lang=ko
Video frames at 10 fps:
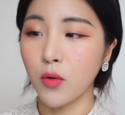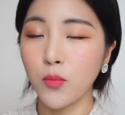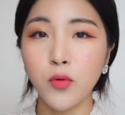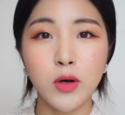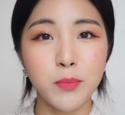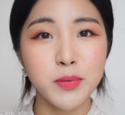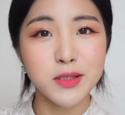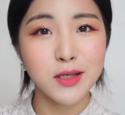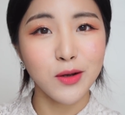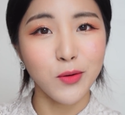
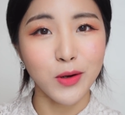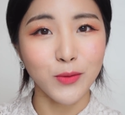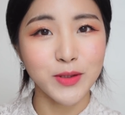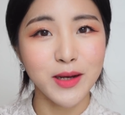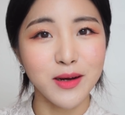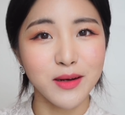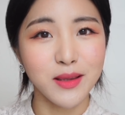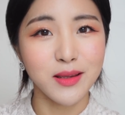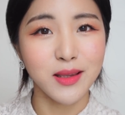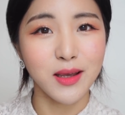연보라빛일 거라고
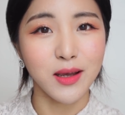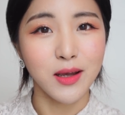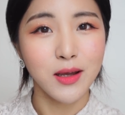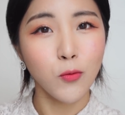생각을 했는데